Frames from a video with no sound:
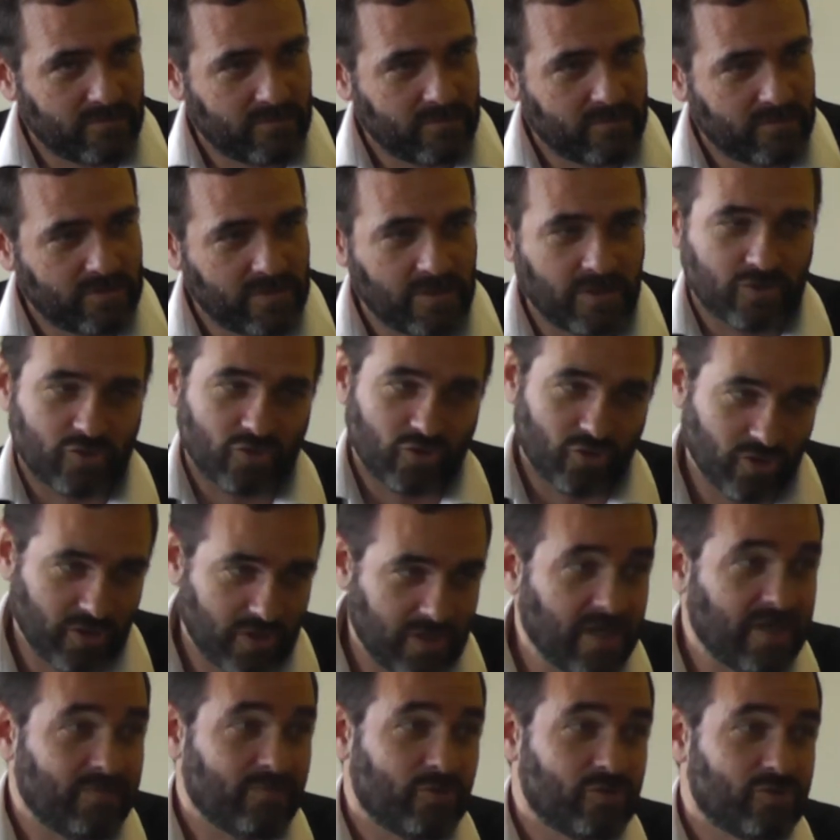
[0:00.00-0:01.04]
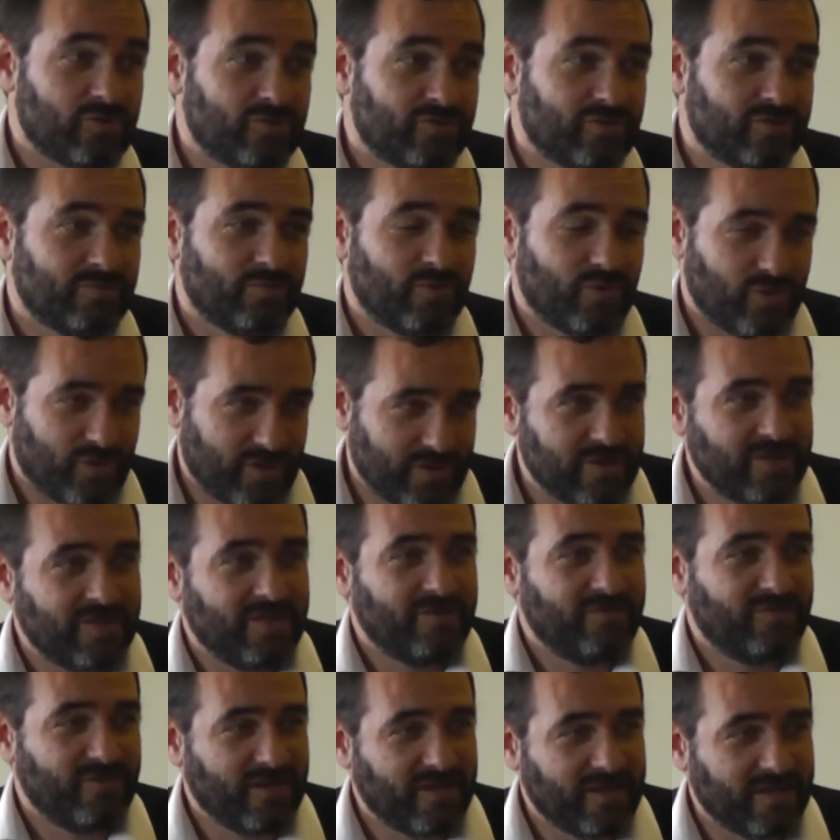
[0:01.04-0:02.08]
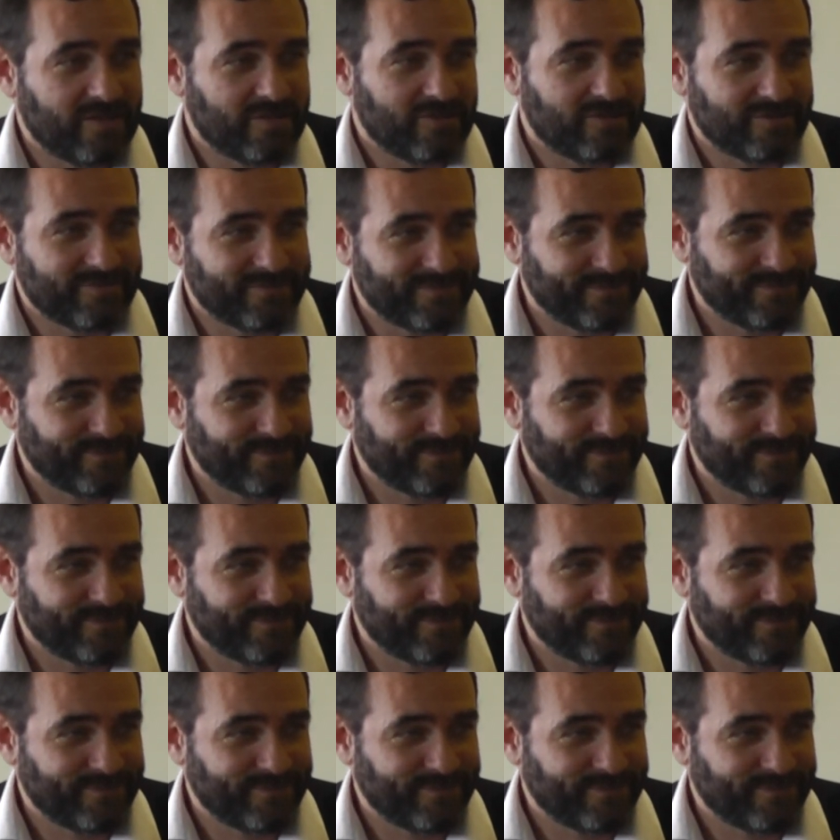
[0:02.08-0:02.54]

Sí, eso lo dijimos, pero ¿qué significa eso?